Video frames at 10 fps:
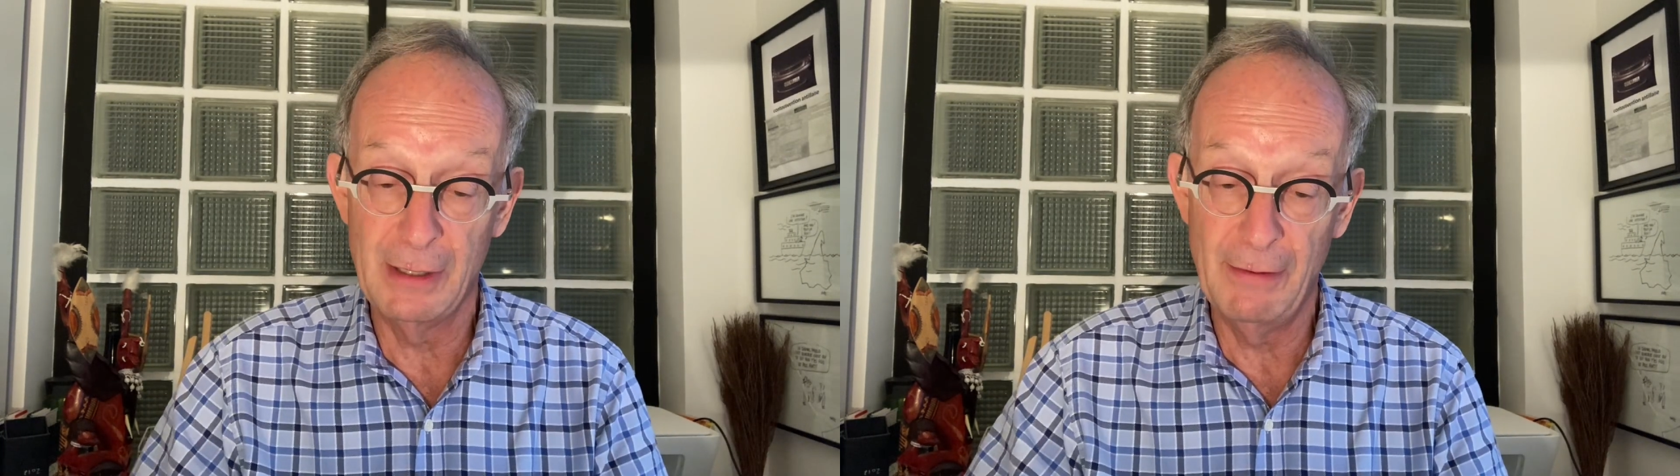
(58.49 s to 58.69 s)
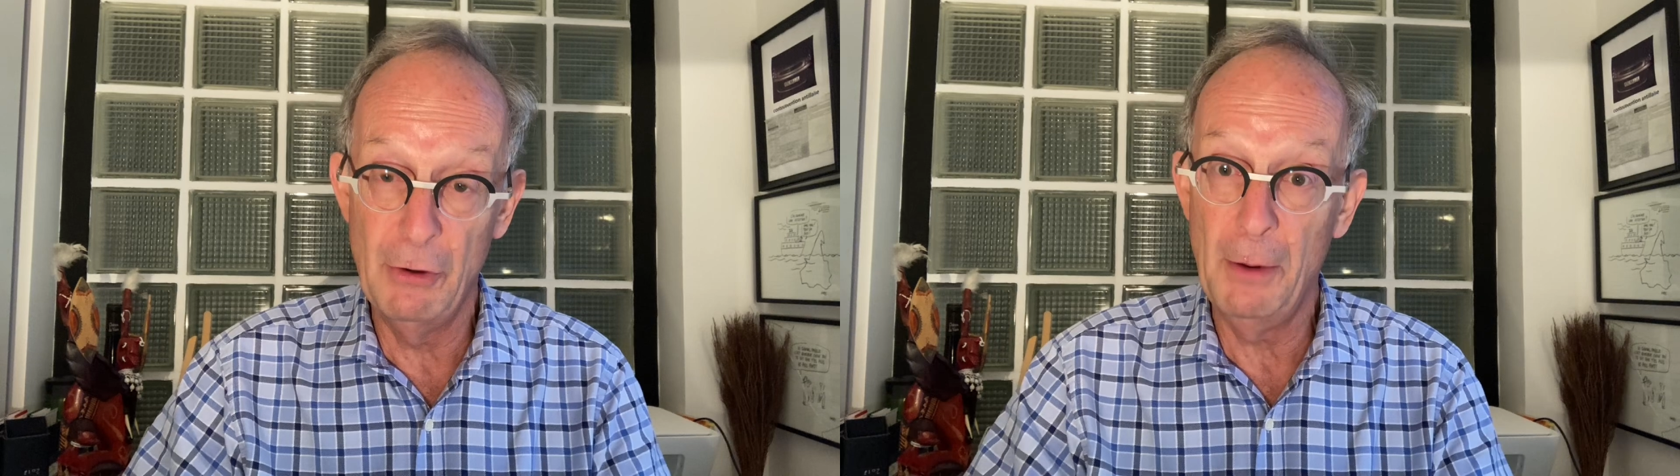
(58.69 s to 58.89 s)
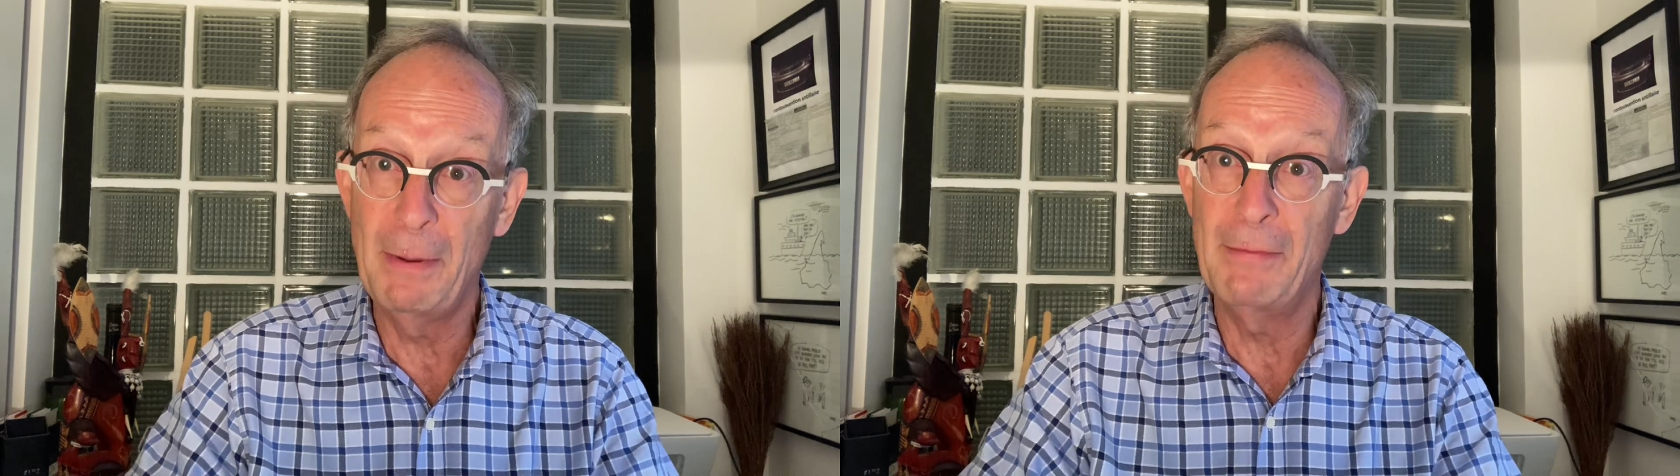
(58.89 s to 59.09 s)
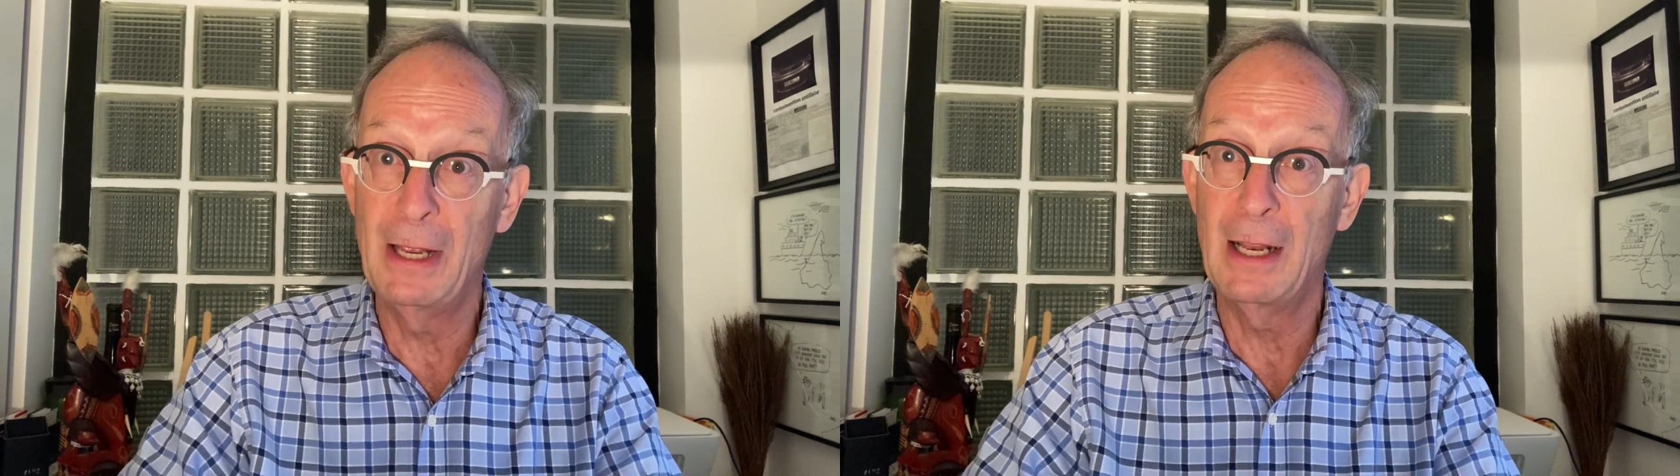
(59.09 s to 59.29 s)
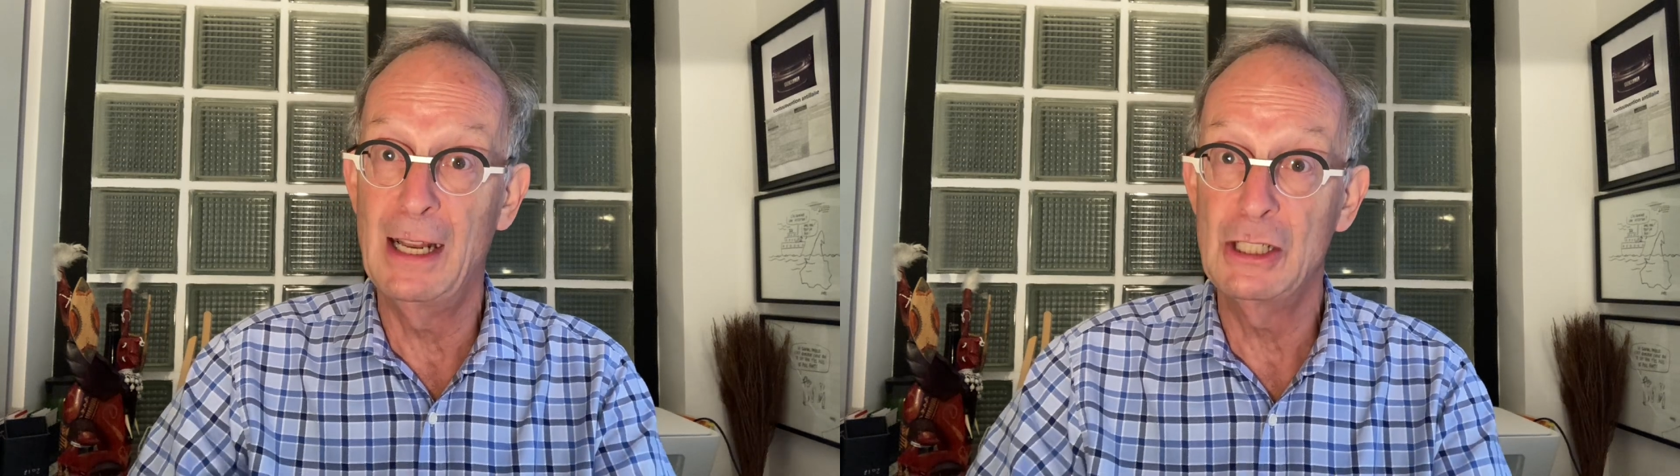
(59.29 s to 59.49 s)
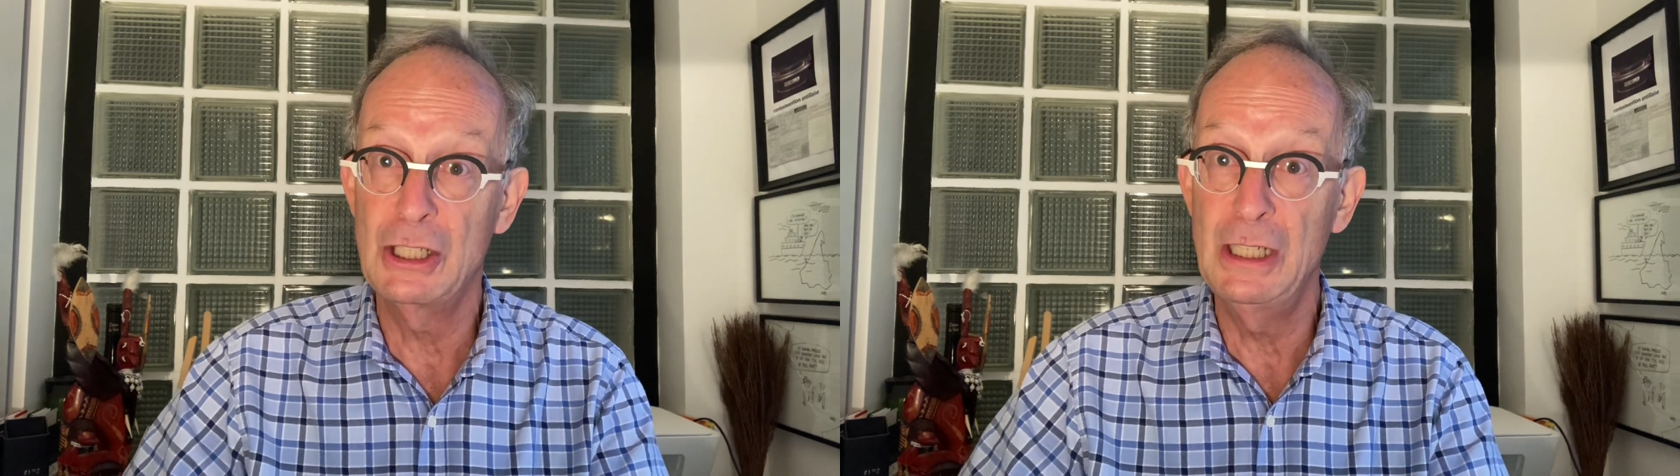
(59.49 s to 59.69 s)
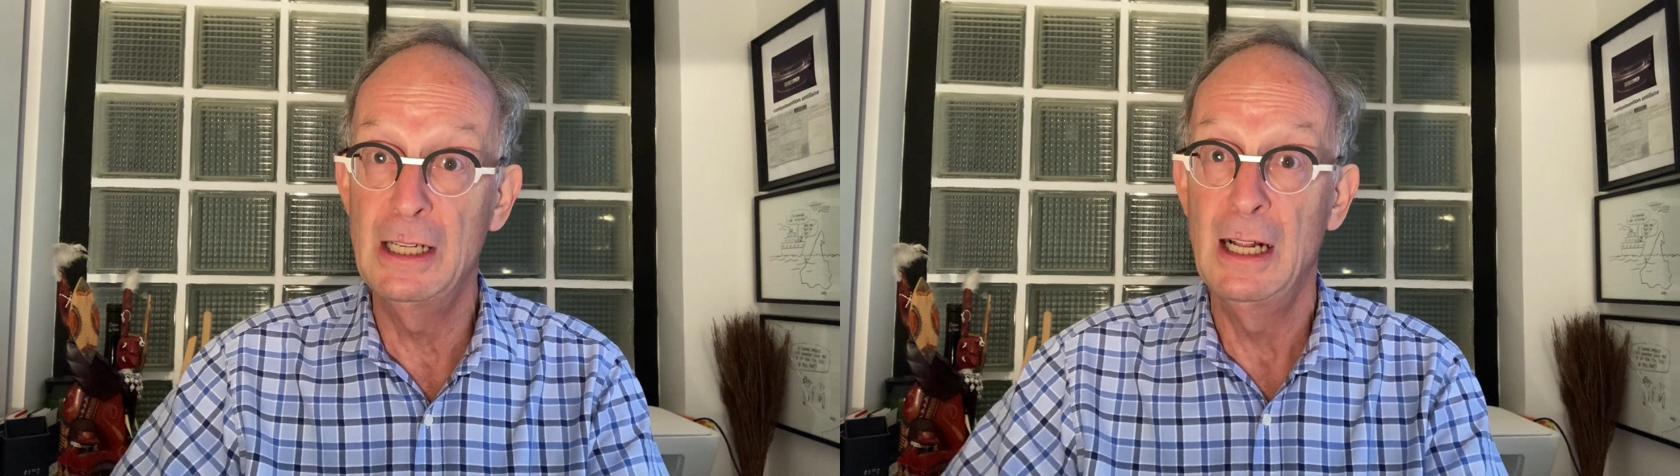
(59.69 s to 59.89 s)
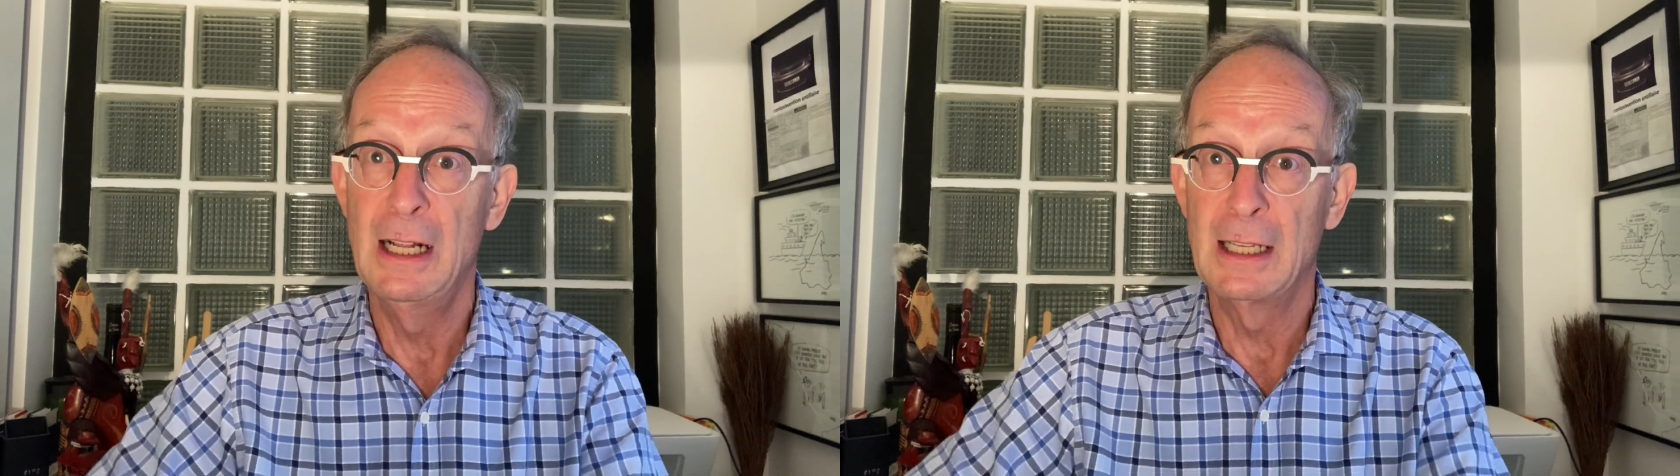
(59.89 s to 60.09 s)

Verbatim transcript: développe avec la Chine